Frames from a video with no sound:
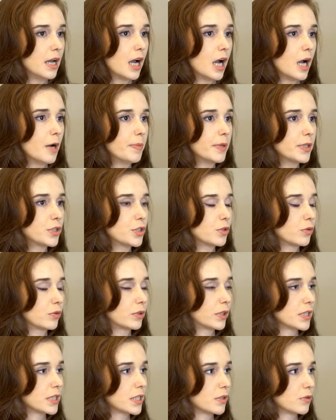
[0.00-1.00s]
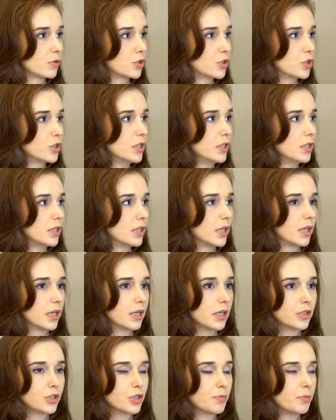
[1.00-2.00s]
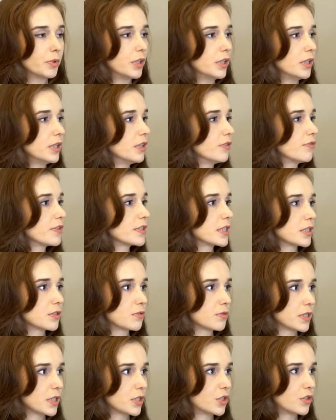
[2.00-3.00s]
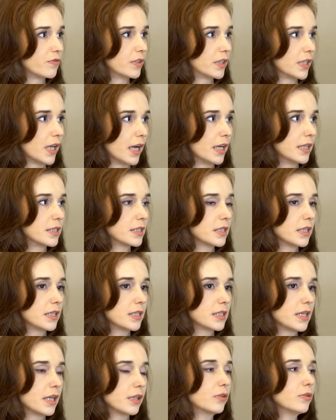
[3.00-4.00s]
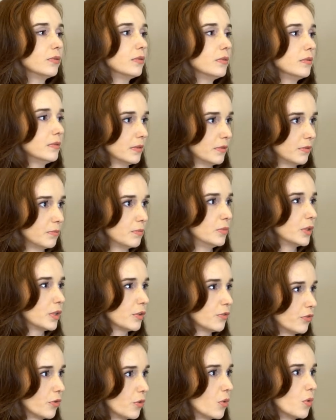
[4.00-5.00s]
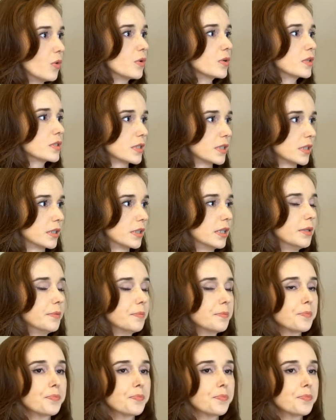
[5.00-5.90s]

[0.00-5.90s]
A partir do terceiro dia, ela já poderia fazer as suas atividades, exceto muita força, né?